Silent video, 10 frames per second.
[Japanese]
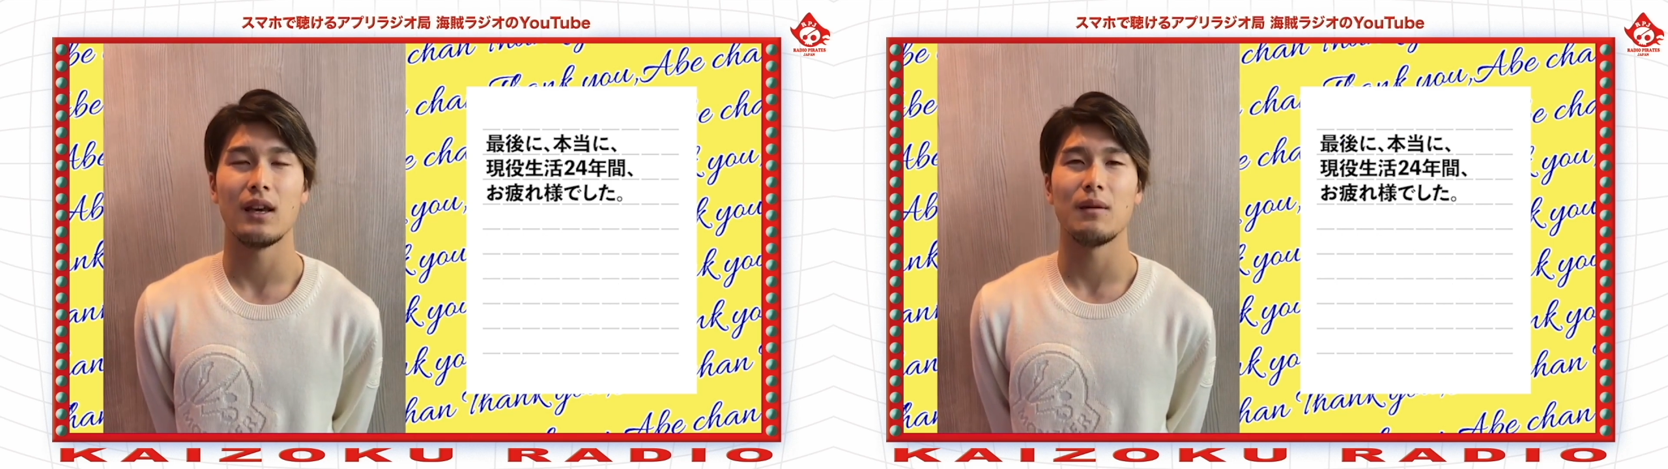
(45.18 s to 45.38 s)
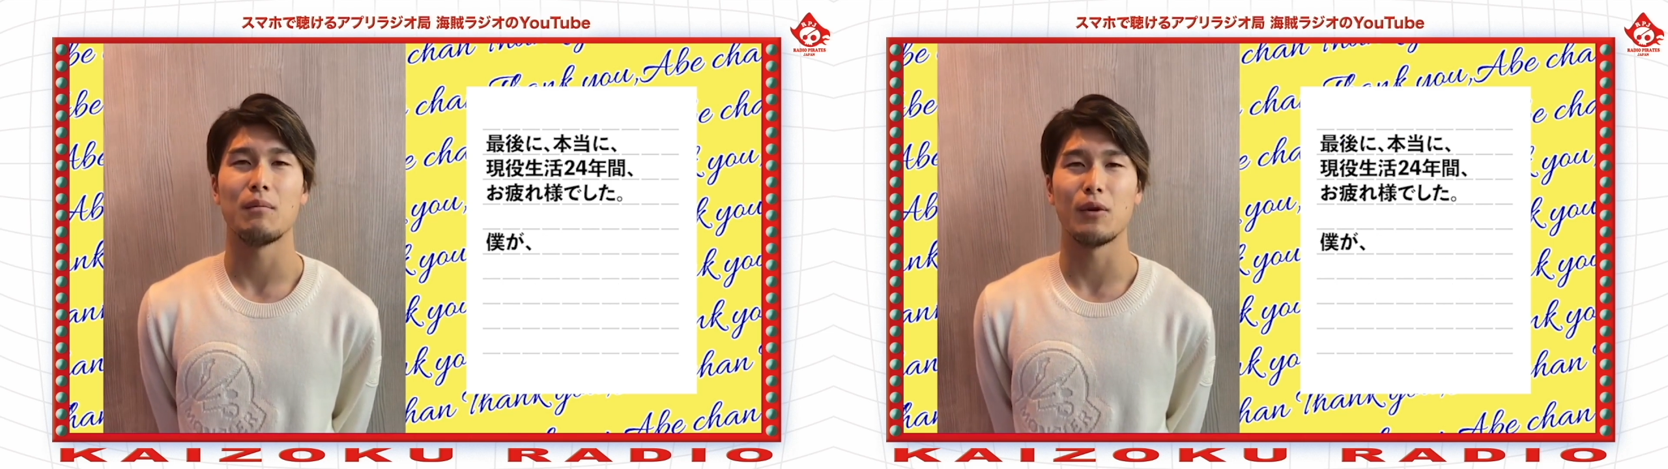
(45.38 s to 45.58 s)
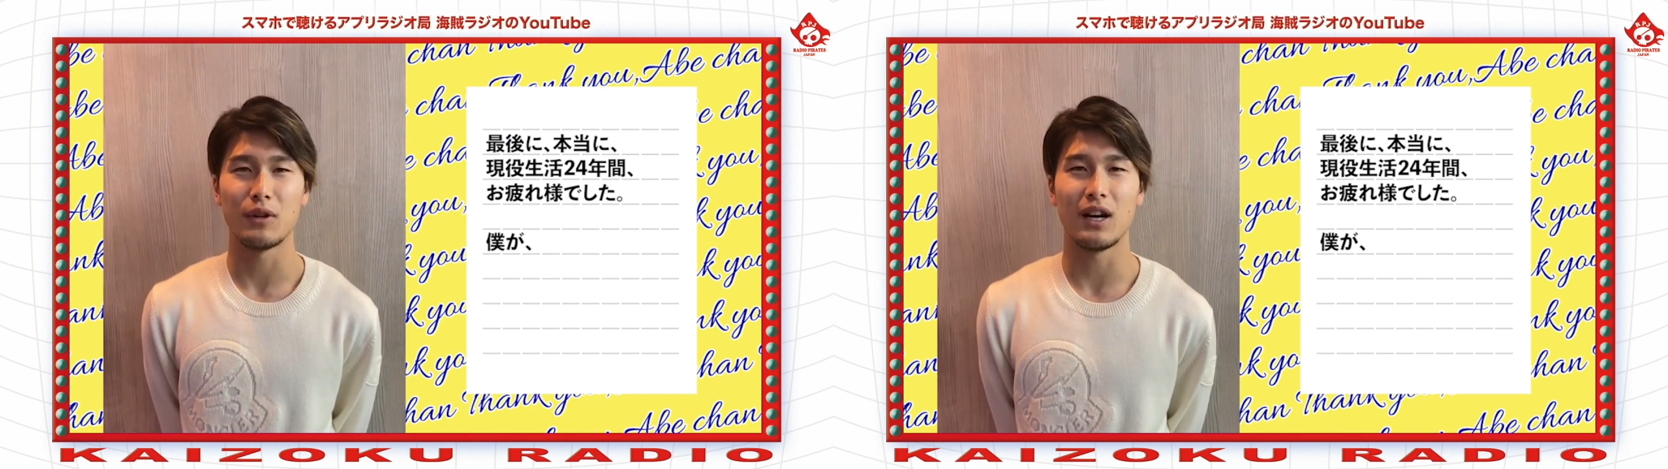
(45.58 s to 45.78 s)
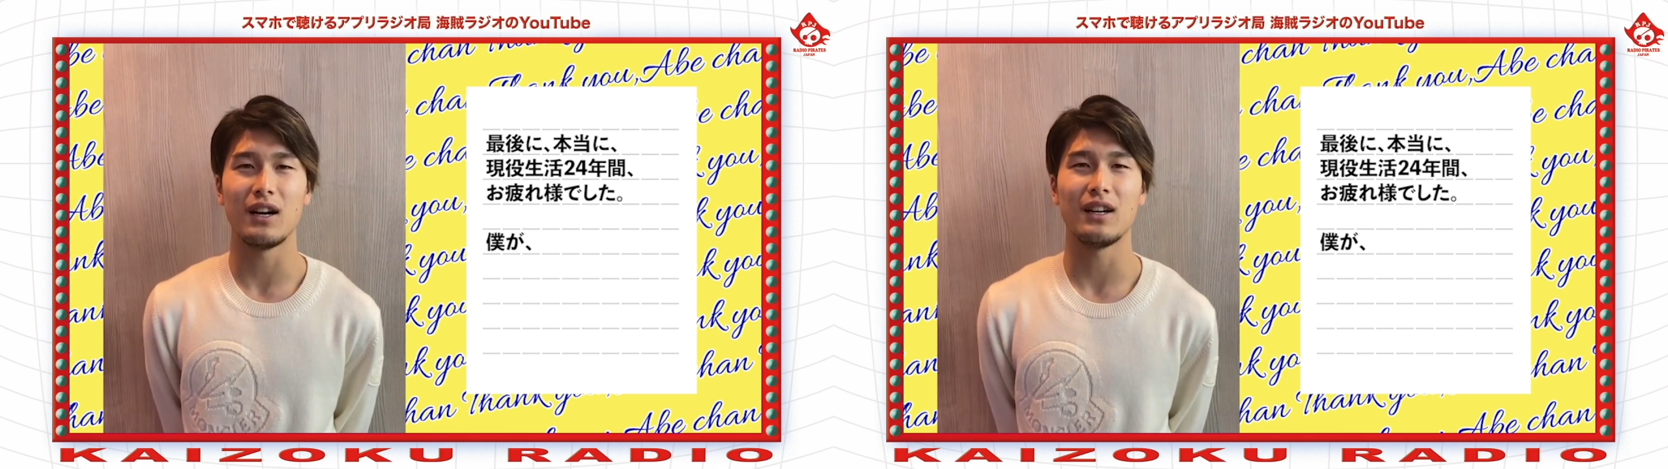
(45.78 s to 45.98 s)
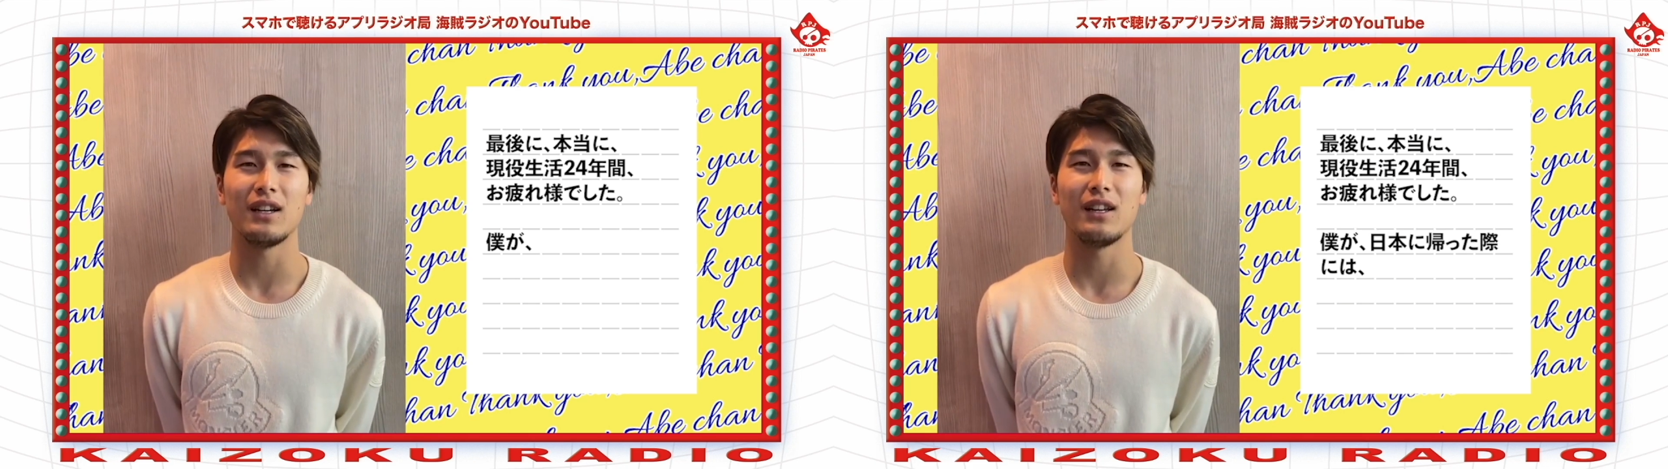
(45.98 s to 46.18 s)
僕が
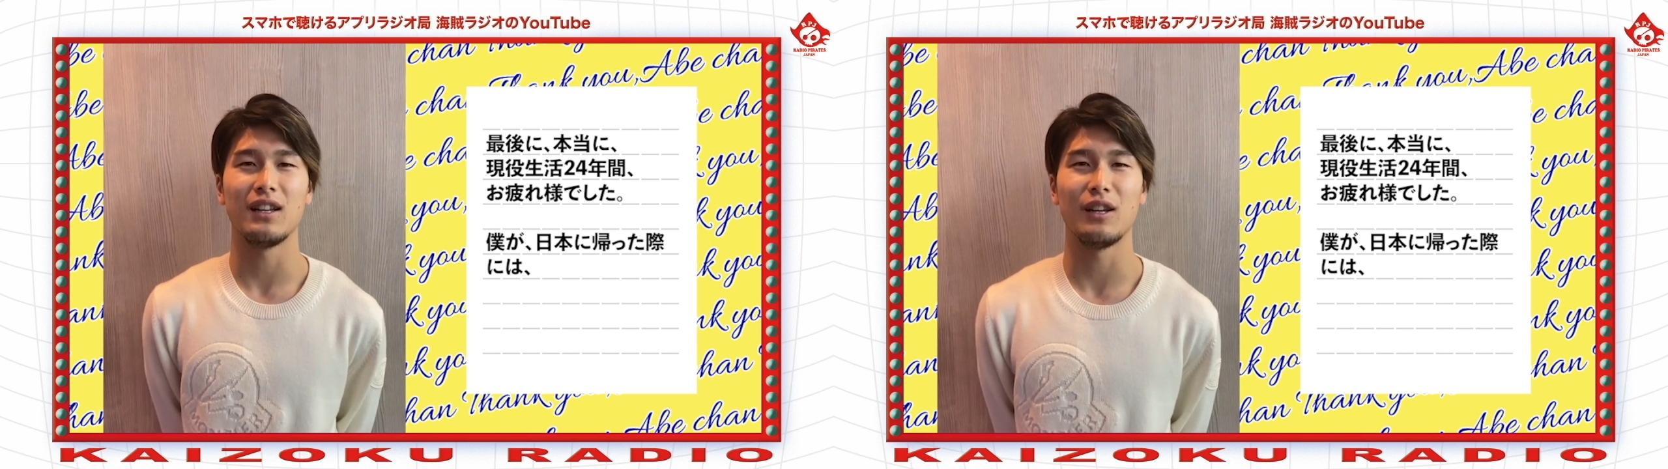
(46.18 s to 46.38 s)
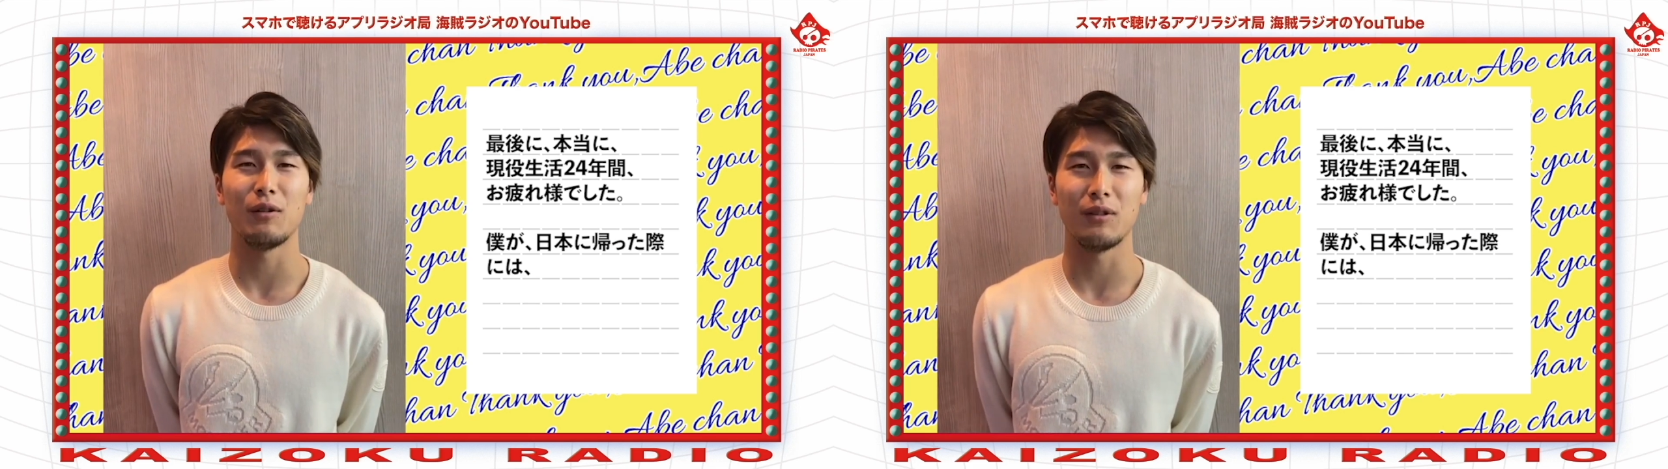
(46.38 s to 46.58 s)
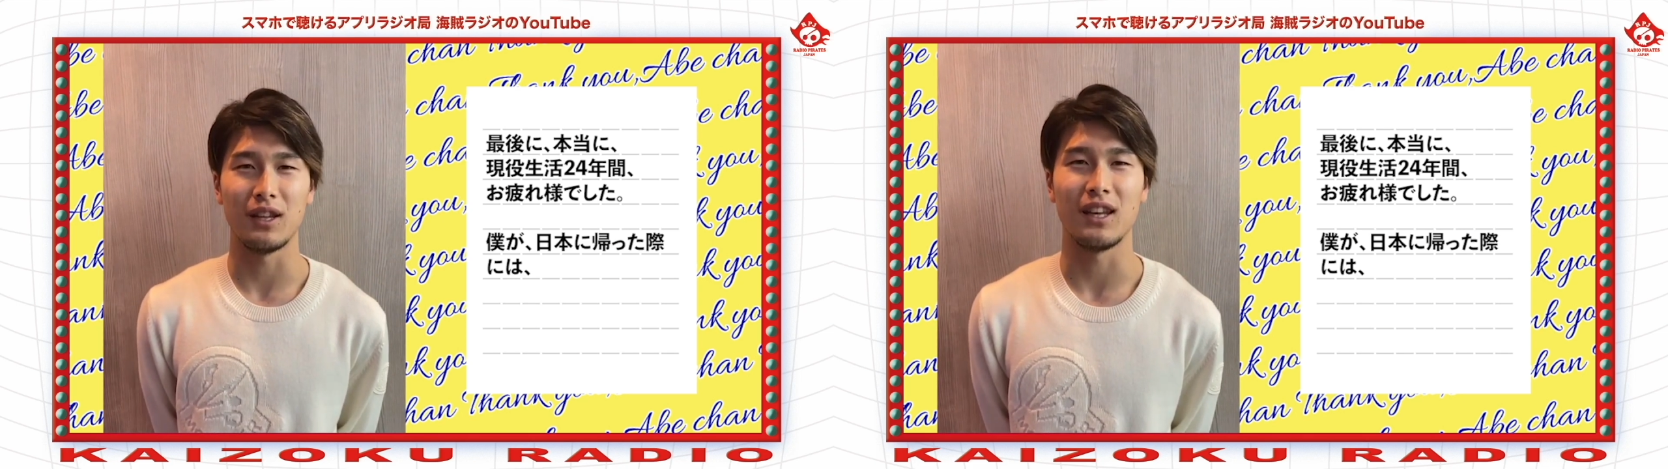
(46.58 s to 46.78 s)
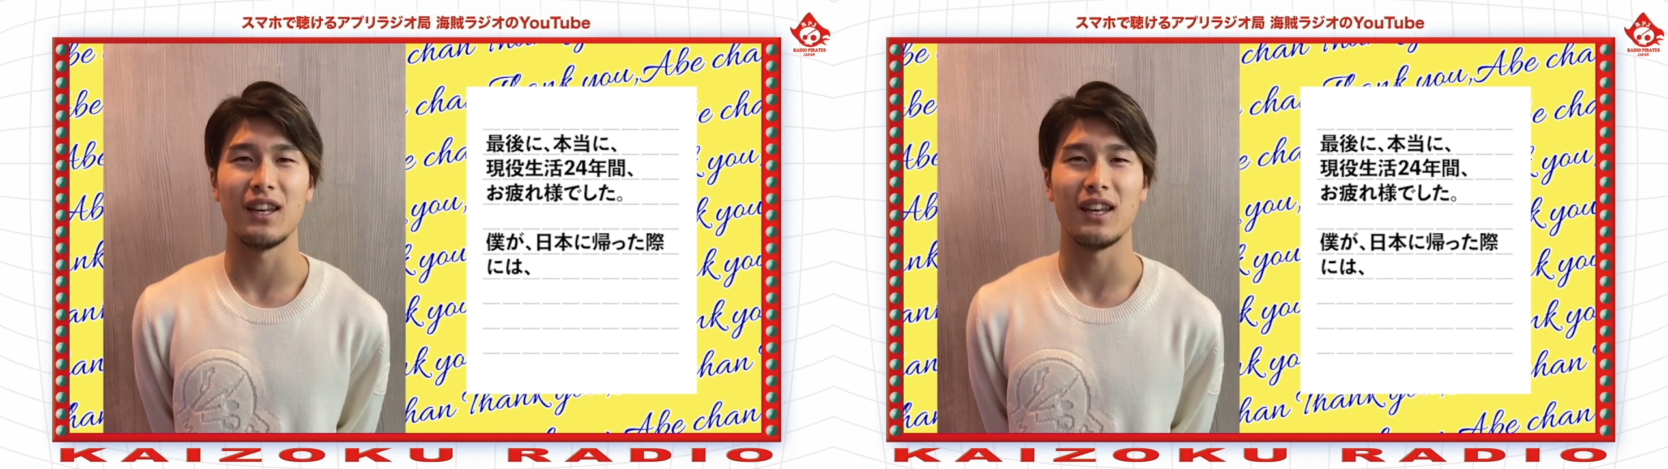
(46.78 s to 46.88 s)
日本に、